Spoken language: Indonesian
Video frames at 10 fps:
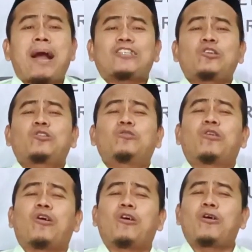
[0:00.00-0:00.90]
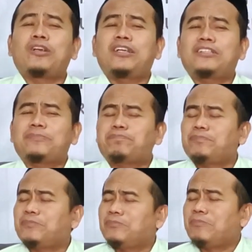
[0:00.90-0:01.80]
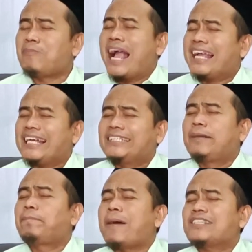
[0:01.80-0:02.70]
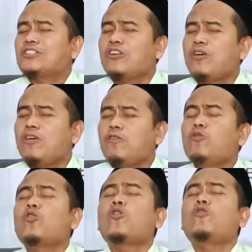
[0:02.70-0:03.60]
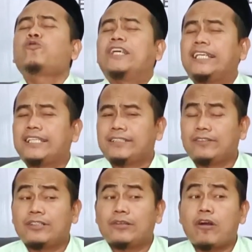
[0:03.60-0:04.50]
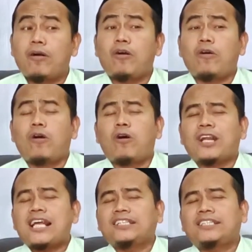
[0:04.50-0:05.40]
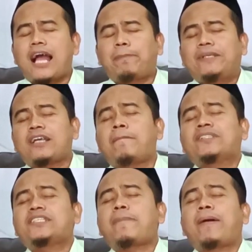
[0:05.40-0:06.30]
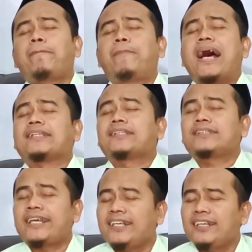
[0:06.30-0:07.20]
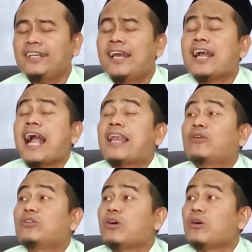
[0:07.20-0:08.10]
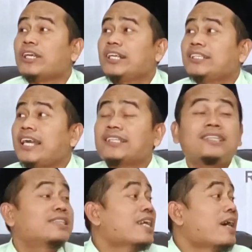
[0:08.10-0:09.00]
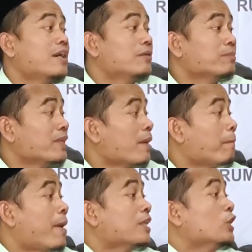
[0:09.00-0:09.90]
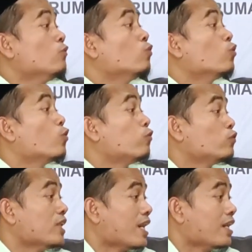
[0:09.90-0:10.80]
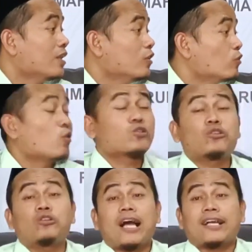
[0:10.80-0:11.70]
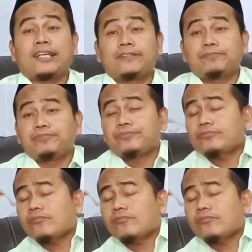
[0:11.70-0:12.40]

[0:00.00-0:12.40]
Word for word: Maksud kula mangke dipasno wukufe. Orang tidak bisa mencapai batin kalau zohirnya tidak menempati wukufnya. Kalau contoh akan.